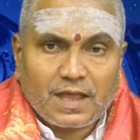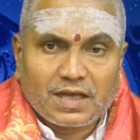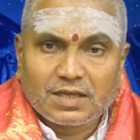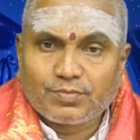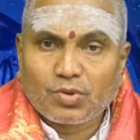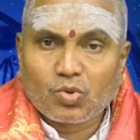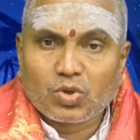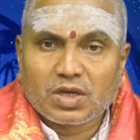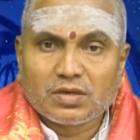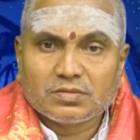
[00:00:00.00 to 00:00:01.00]
అన్ని పనులు
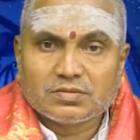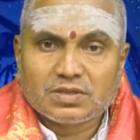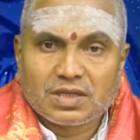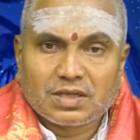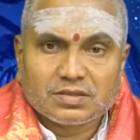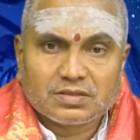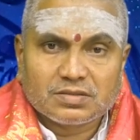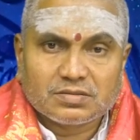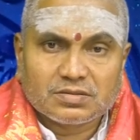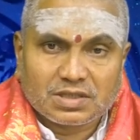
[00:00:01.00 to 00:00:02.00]
కూడా చాలా
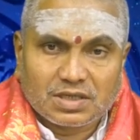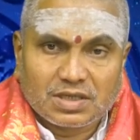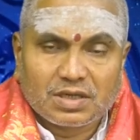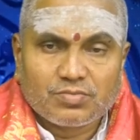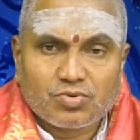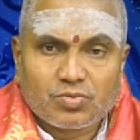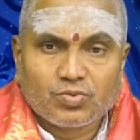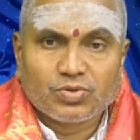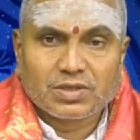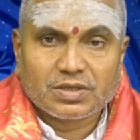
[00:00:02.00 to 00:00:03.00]
చక్కగా నడుపుకుంటూ
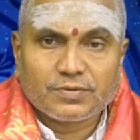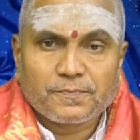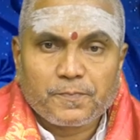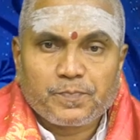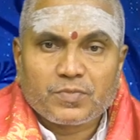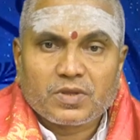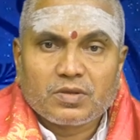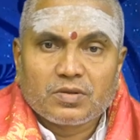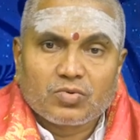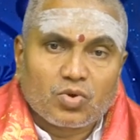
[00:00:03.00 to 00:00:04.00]
ముందుకు వెళ్తారు
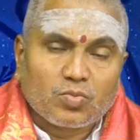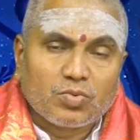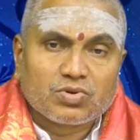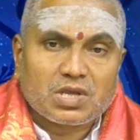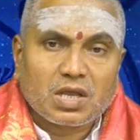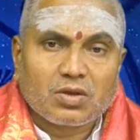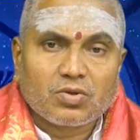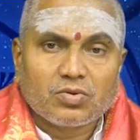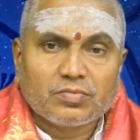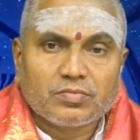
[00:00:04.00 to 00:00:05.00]
కుటుంబ
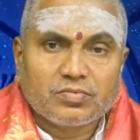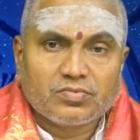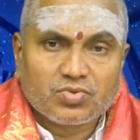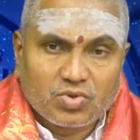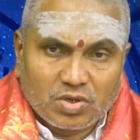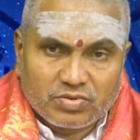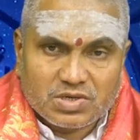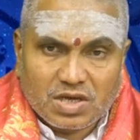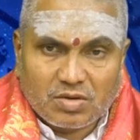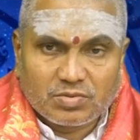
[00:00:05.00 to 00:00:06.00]
విషయాల్లో ఉద్యోగ
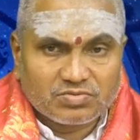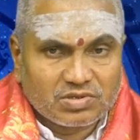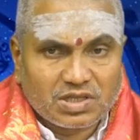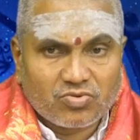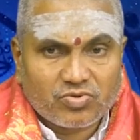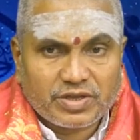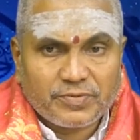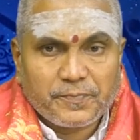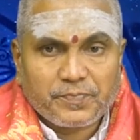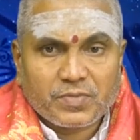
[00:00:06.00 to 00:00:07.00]
విషయాల్లో మంచి ఫలితాలు ఉంటాయి
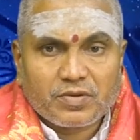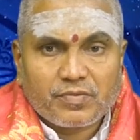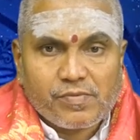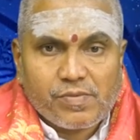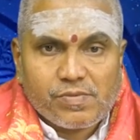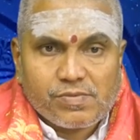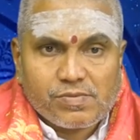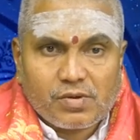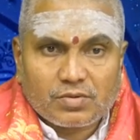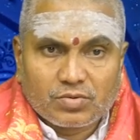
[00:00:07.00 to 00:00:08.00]

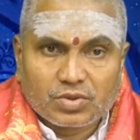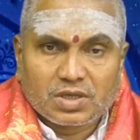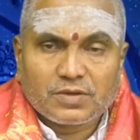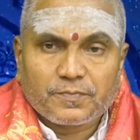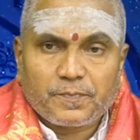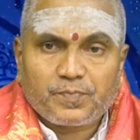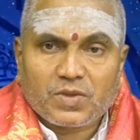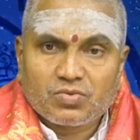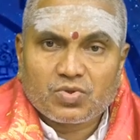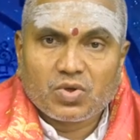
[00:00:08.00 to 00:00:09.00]
నూతన
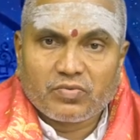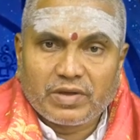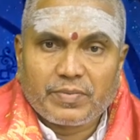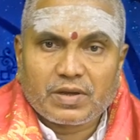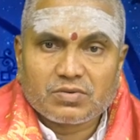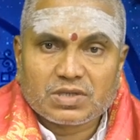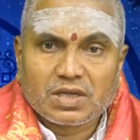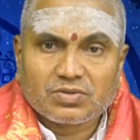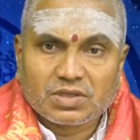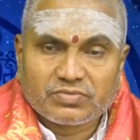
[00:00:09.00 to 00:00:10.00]
ఉద్యోగ వ్యాపార
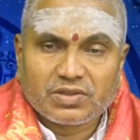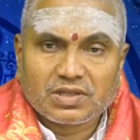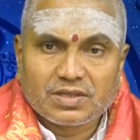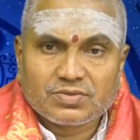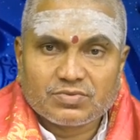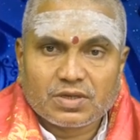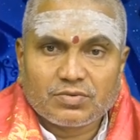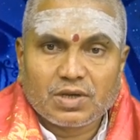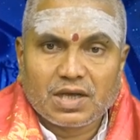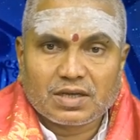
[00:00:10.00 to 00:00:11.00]
విషయాల్లో సత్ఫలితాలు తీసుకుంటారు
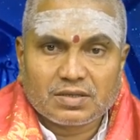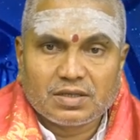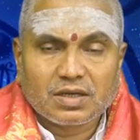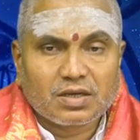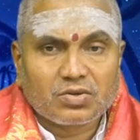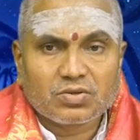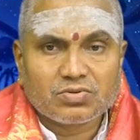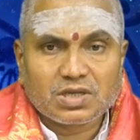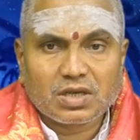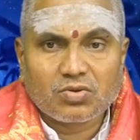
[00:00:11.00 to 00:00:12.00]
ఆర్థిక ఆరోగ్య
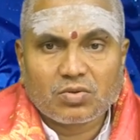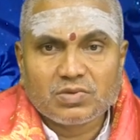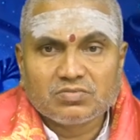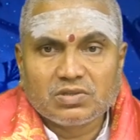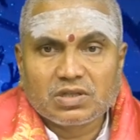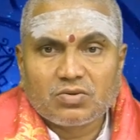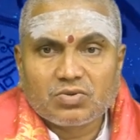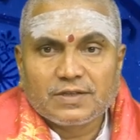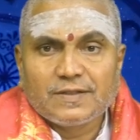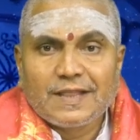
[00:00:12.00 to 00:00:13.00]
విషయాల్లో కూడా మంచి ఫలితాలు
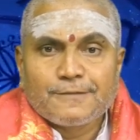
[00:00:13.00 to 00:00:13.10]
ఉంటాయి